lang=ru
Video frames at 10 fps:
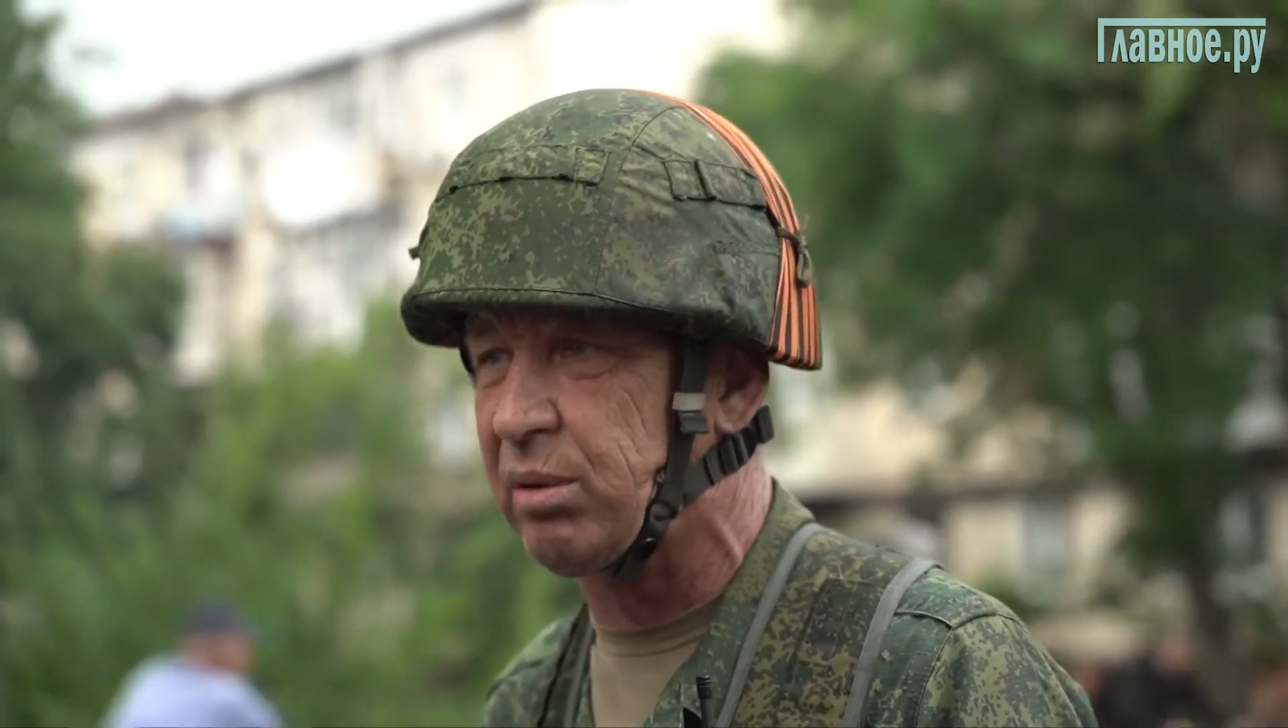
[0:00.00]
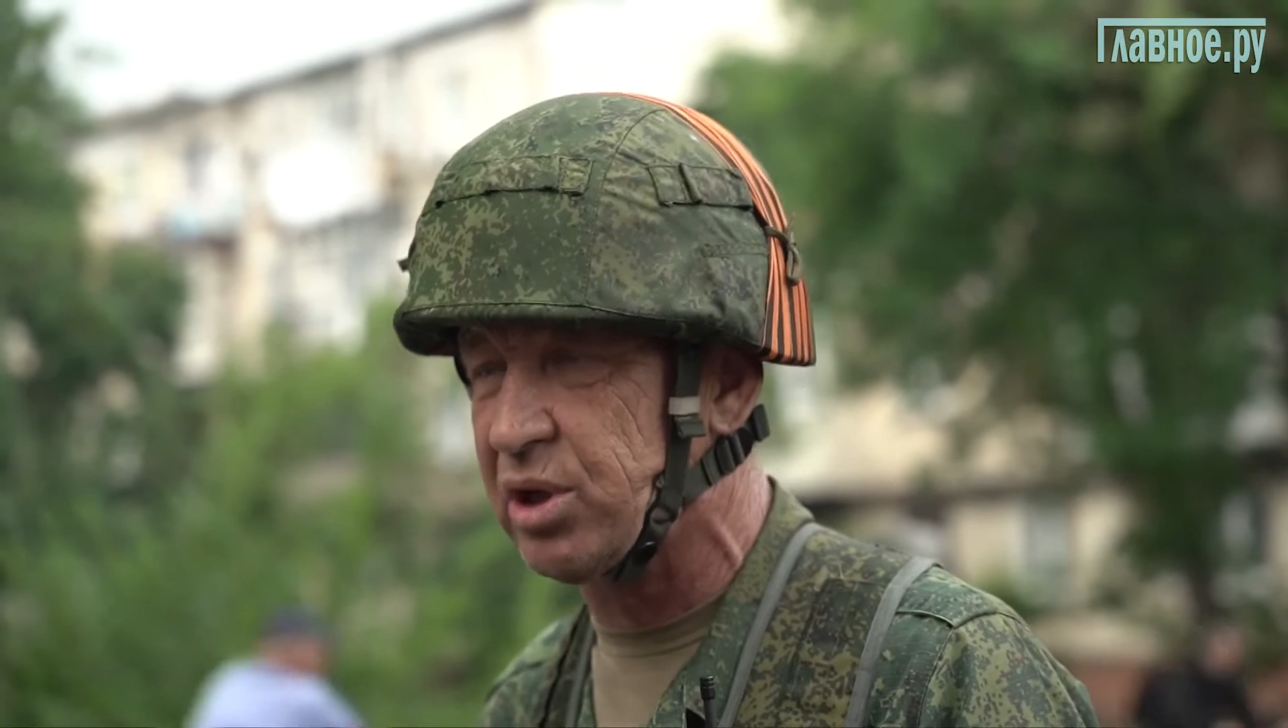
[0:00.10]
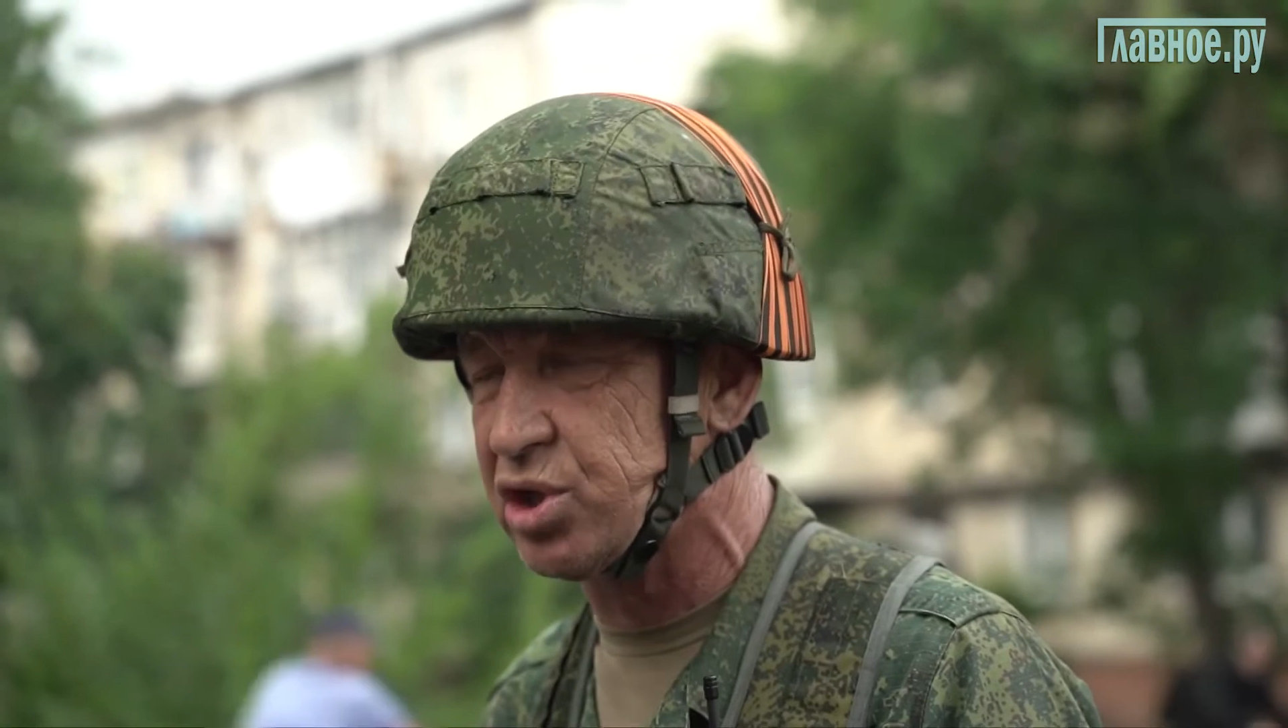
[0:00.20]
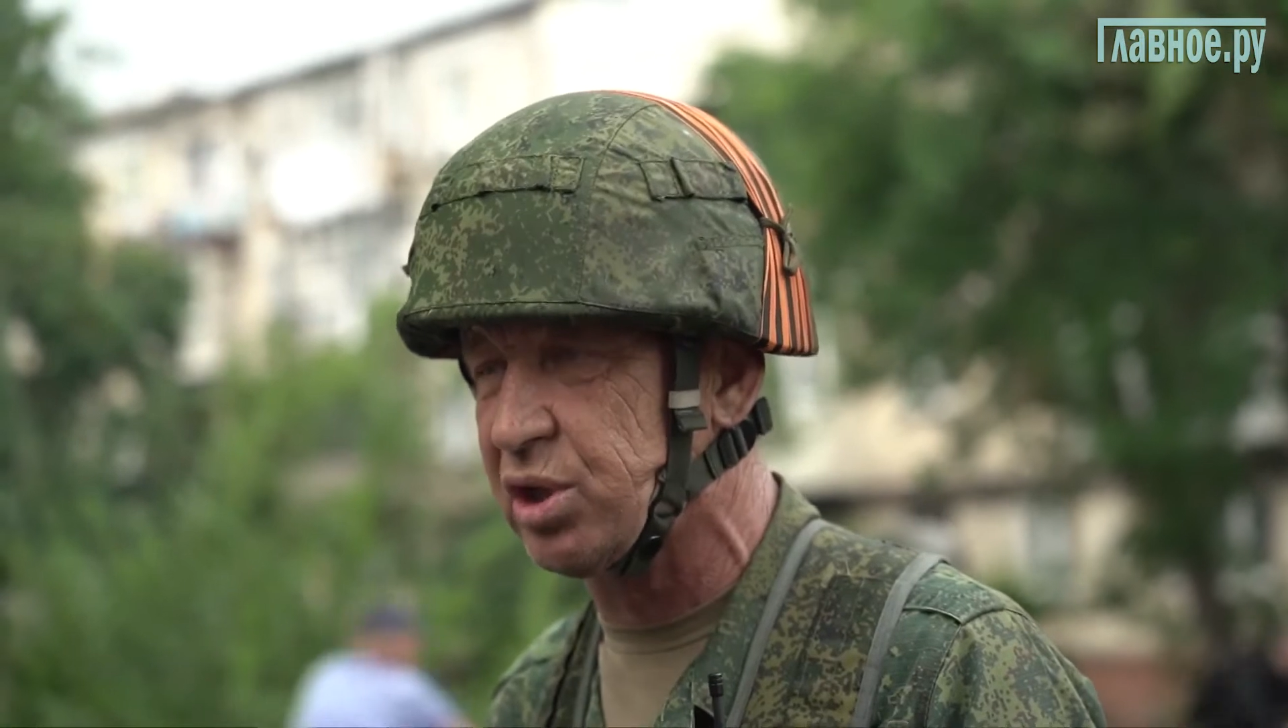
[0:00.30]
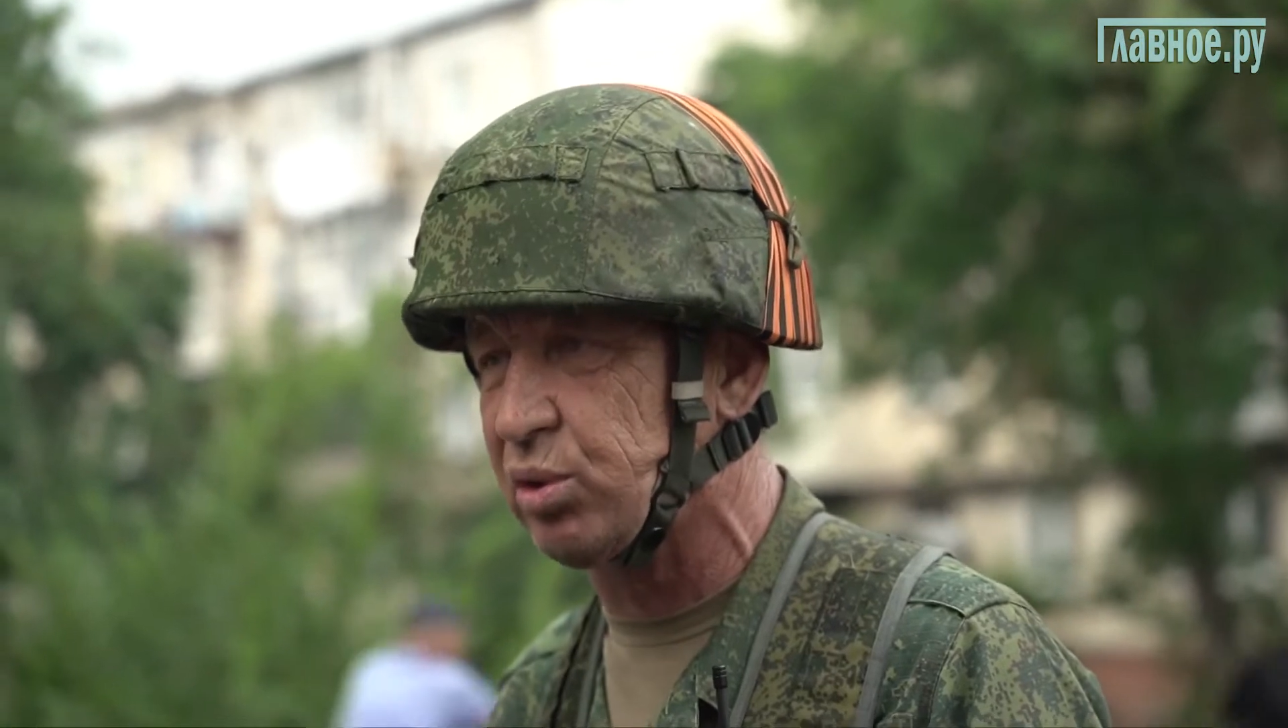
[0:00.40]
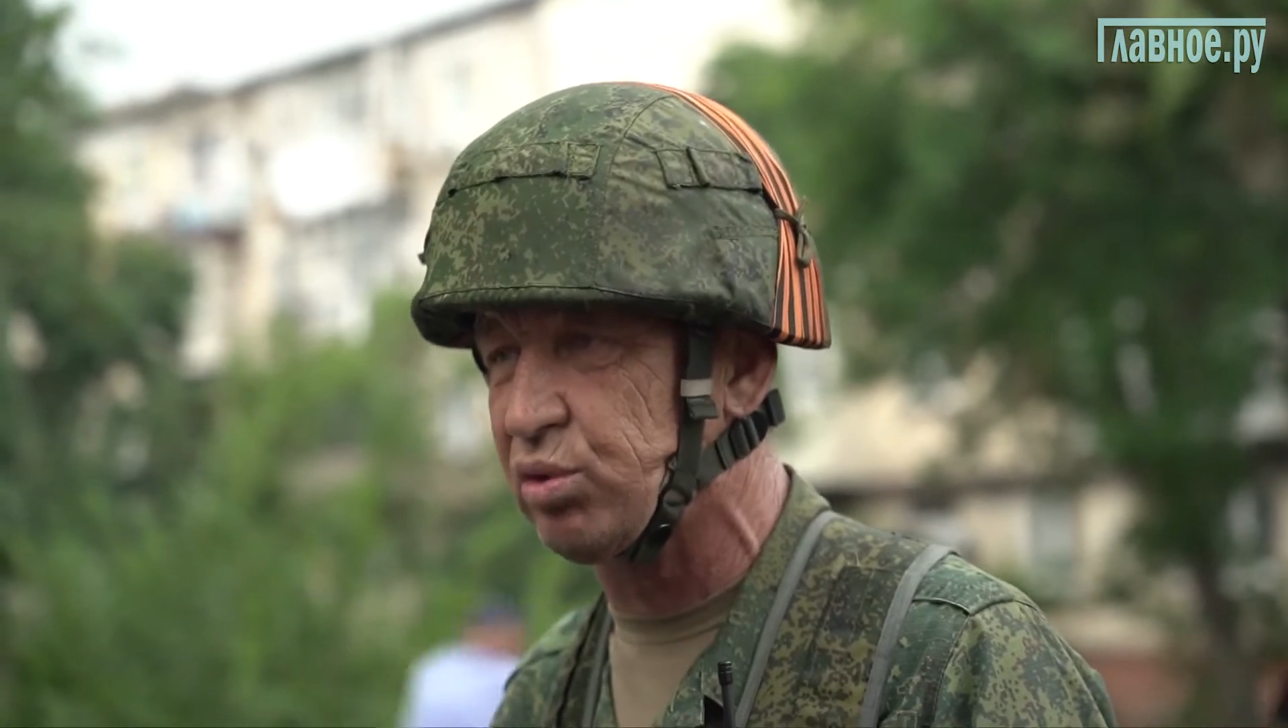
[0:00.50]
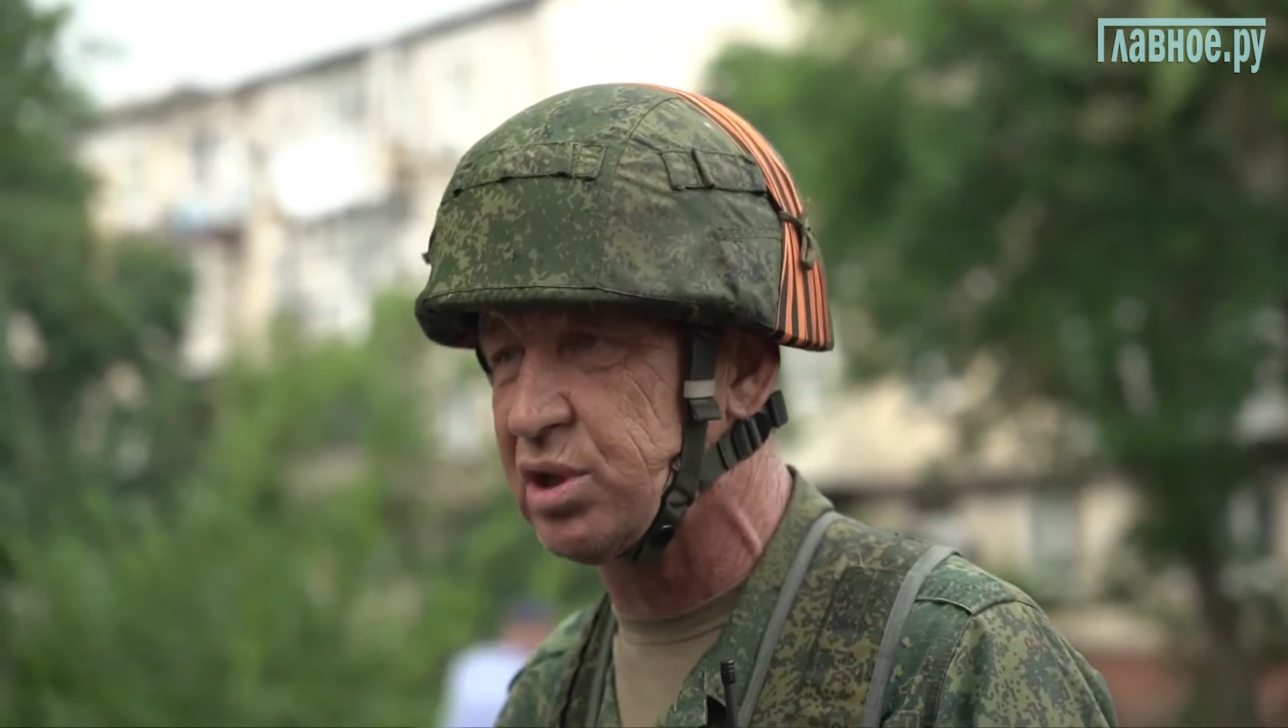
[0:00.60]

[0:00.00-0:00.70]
машинку